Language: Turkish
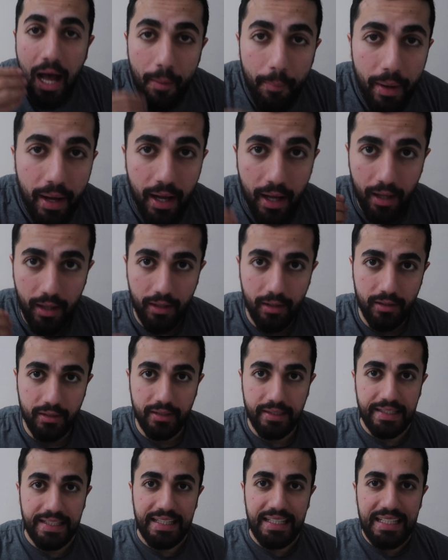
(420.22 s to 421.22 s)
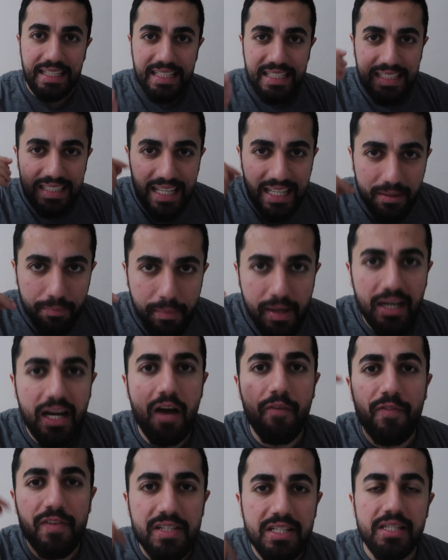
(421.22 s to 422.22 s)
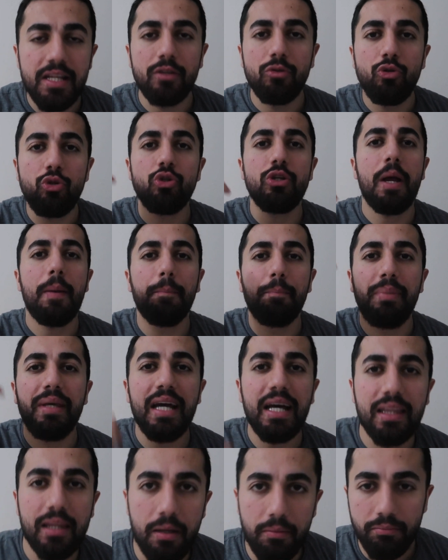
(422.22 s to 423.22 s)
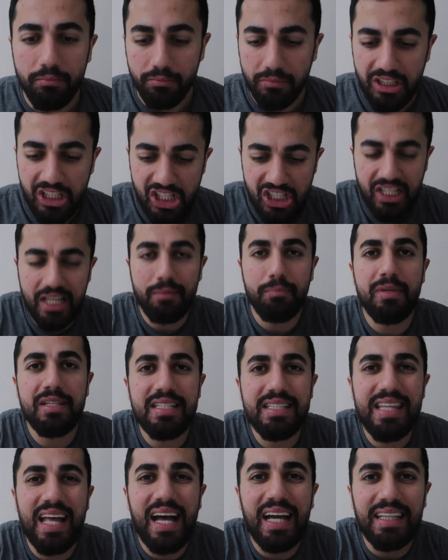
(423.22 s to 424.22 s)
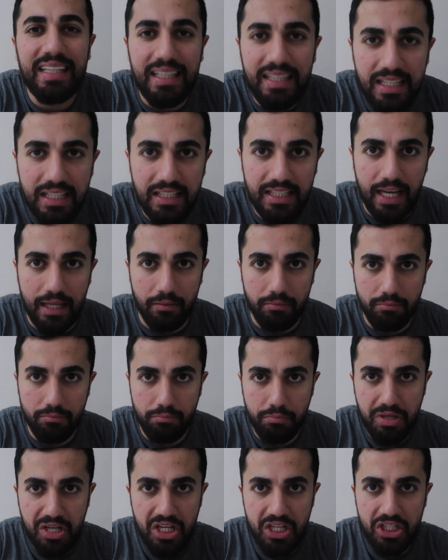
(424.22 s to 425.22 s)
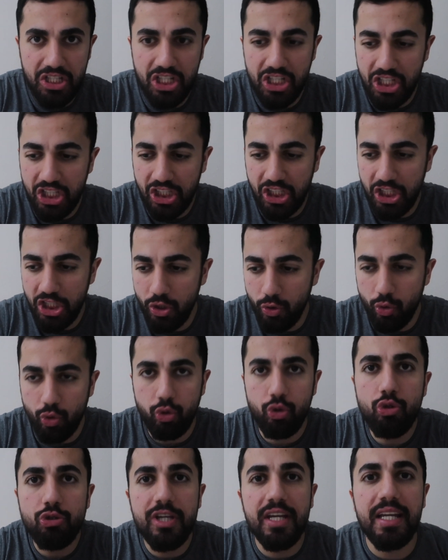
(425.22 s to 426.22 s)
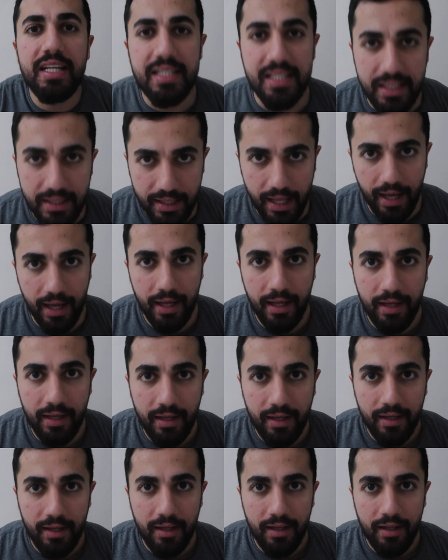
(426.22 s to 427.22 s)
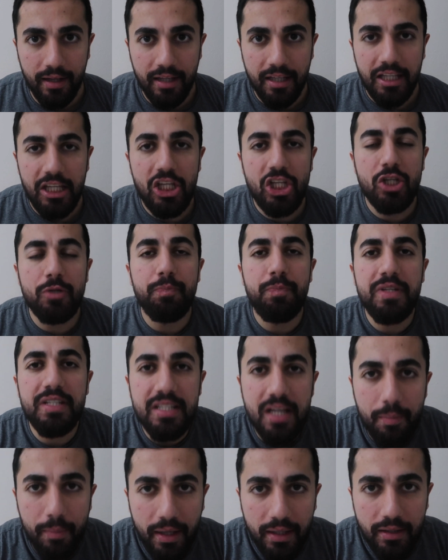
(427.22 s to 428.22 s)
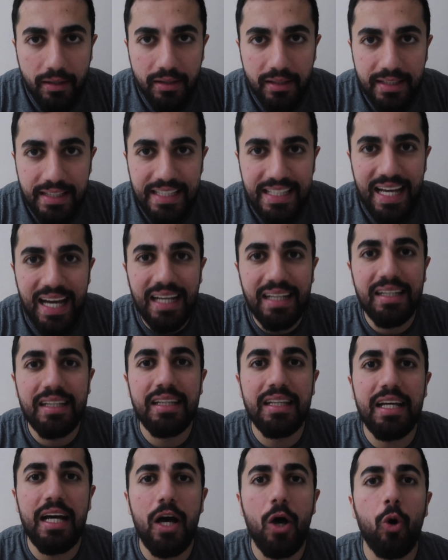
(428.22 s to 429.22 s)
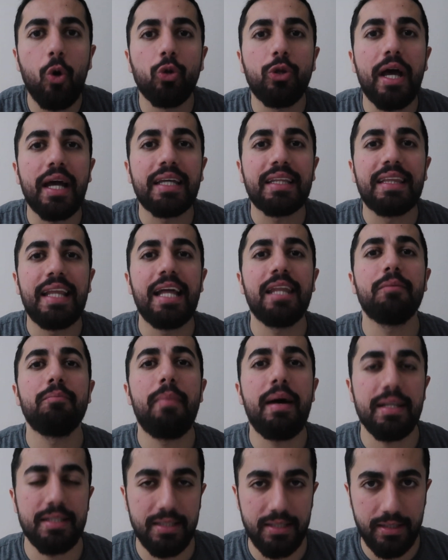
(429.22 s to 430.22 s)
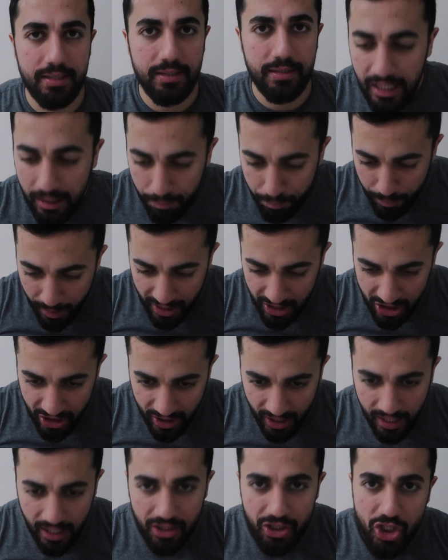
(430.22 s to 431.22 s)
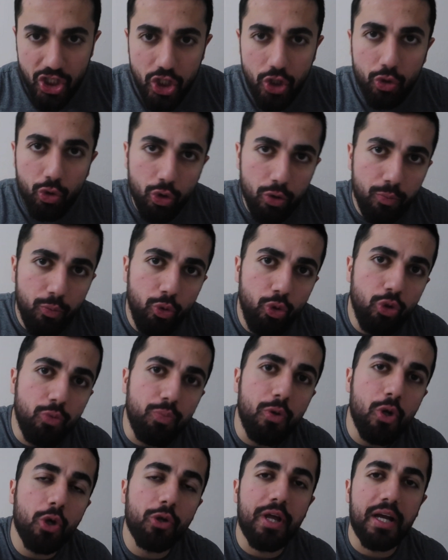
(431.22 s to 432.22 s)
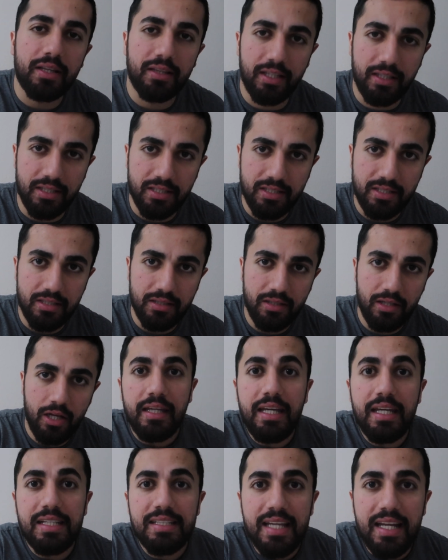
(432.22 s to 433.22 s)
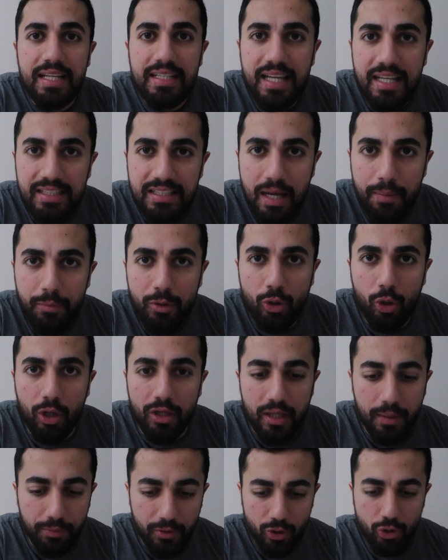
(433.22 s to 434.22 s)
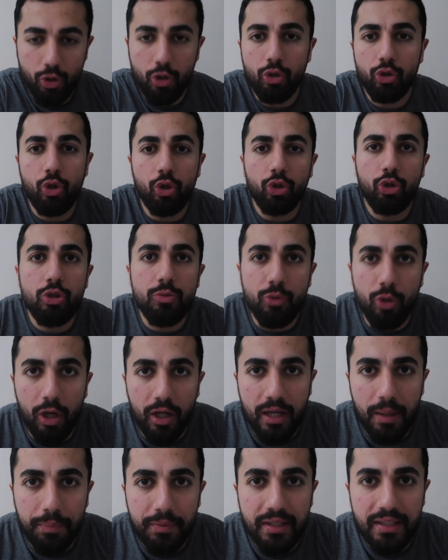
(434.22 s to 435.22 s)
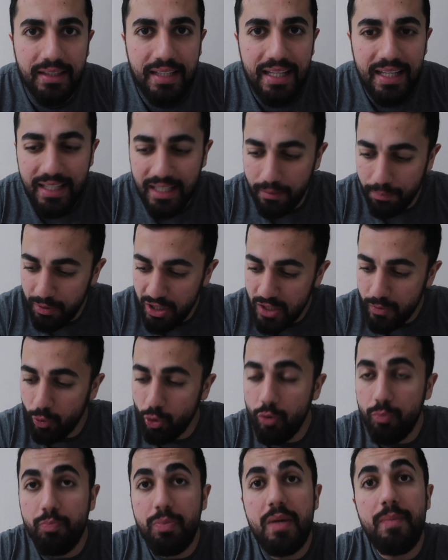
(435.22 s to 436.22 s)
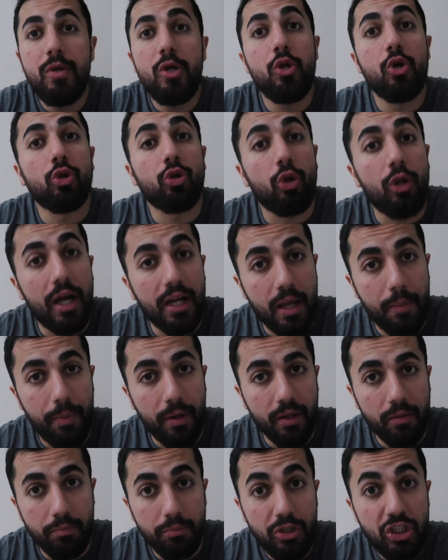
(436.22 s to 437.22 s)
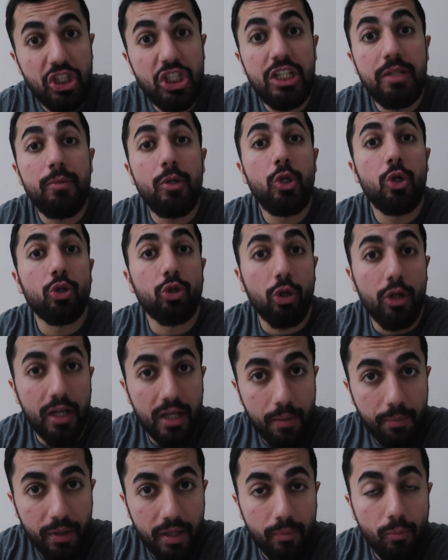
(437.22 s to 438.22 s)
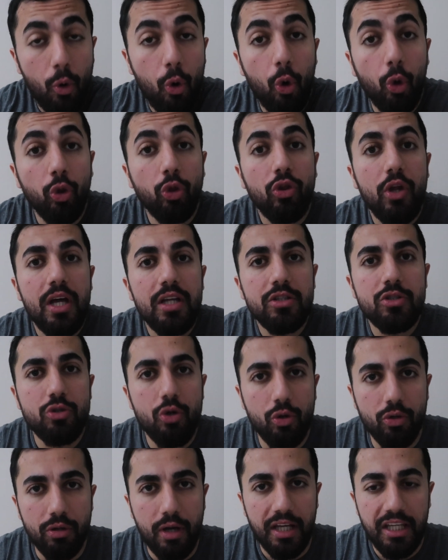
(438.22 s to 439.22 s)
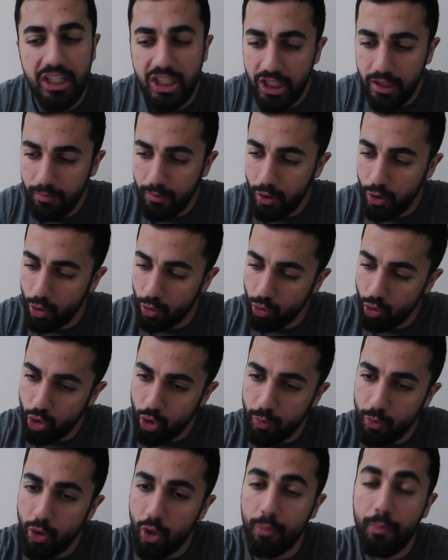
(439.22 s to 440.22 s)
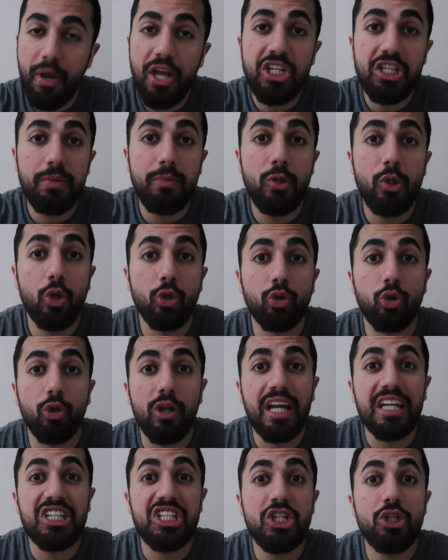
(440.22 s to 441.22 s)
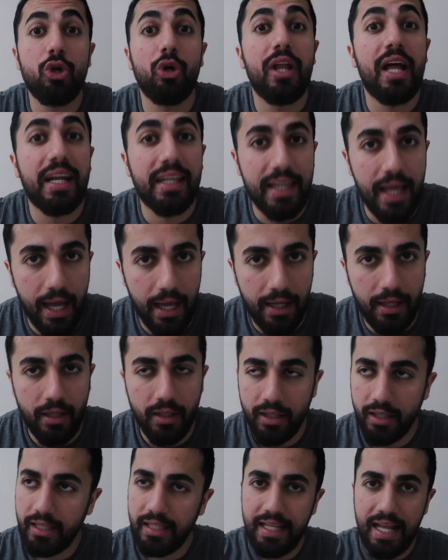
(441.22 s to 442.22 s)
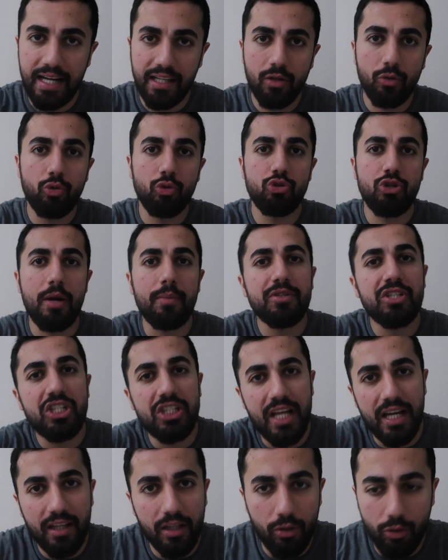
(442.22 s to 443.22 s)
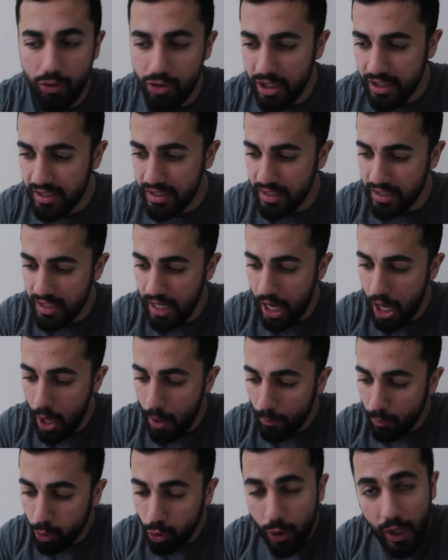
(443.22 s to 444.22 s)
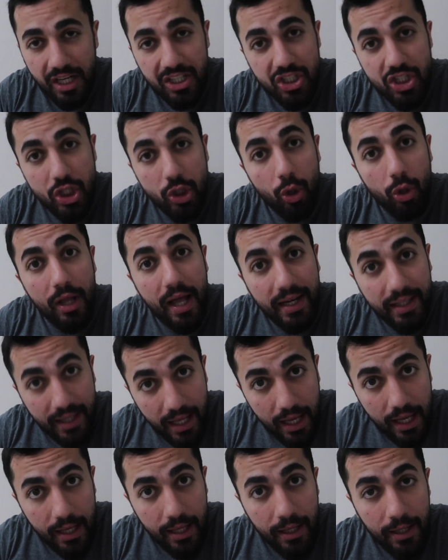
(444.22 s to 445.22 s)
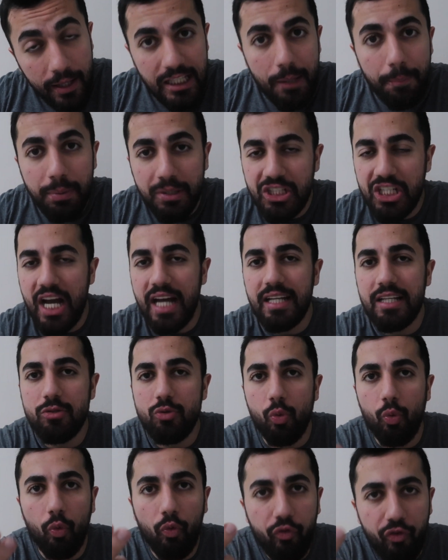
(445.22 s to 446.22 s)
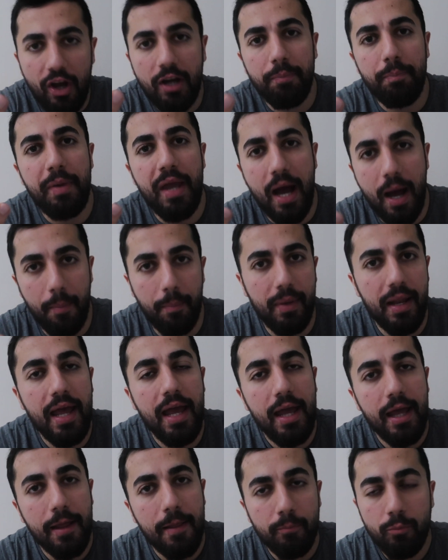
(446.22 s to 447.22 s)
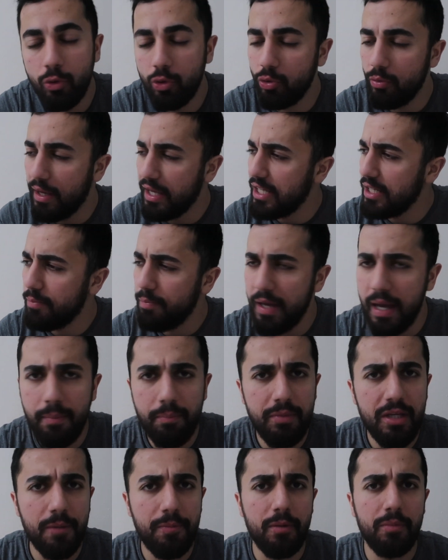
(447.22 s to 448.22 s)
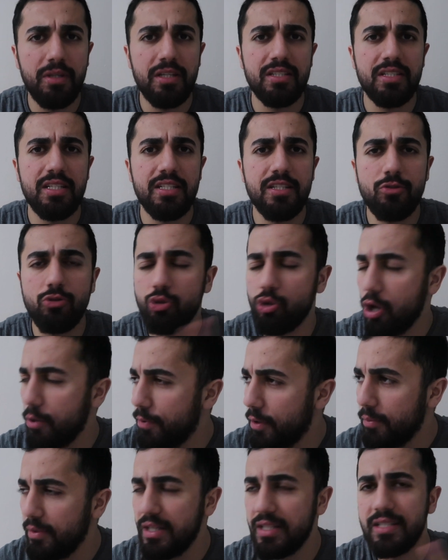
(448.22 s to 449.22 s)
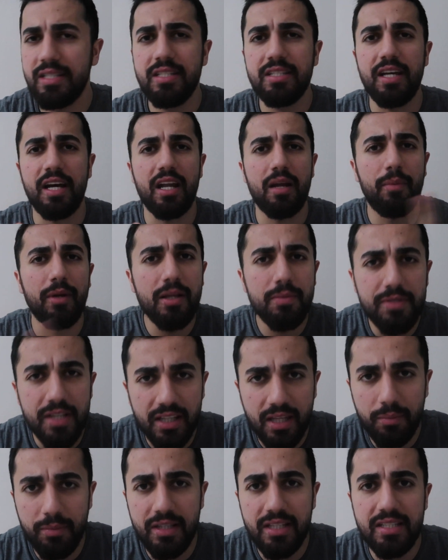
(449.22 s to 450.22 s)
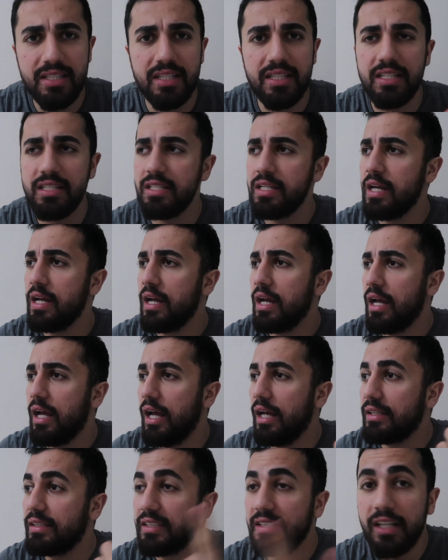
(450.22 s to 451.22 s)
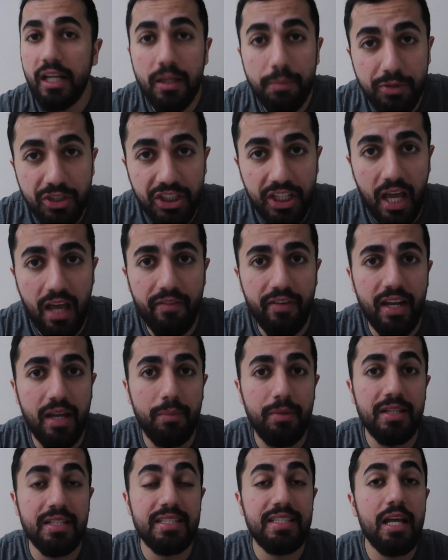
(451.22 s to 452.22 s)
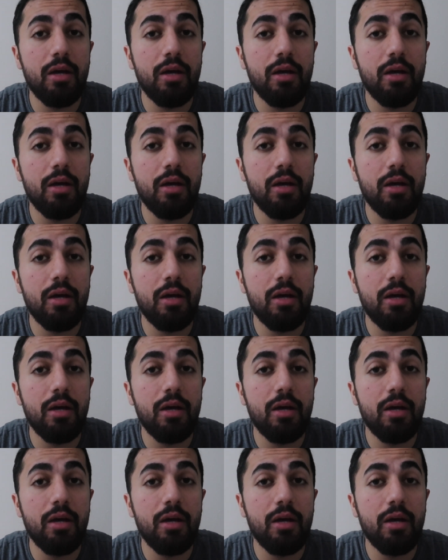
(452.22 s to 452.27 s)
Ama işletme kafasıyla düşünen bir adam işletmesi daha yeniyken birinci, ikinci, üçüncü senesinde hiçbir zaman karlılığa odaklanmaz. İlk başta ciroyu büyütmeye odaklanırsın. İlk sene 80 bin dolar yaptık. Sonra 400 bin dolar yaptık. Ne dedik? Biz bunu 1 milyon dolar yapalım. 2 milyon dolar yapalım. Ondan sonra 2 milyon, 3 milyon, 5 milyon dolar cirolarda ya da ileride kuracağımız işlerde göreceksiniz. Bu tarz cirolarda yapacağınız ufak bir hamle bu Airbnb yapabilirsiniz, tur yapabilirsiniz, araba alıp satabilirsiniz, e, tır alıp kiraya verebilirsiniz.